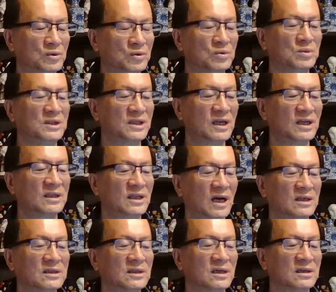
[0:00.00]
举线
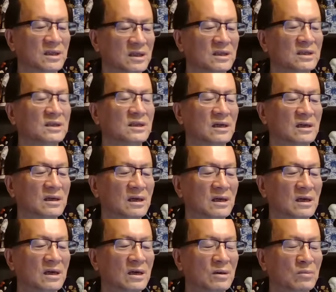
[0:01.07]
打响第一枪，
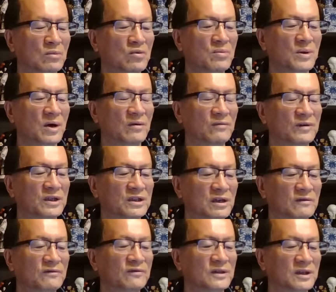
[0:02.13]
目标为
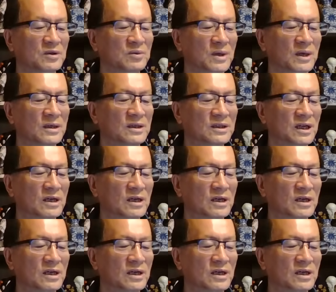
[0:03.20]
政府人员。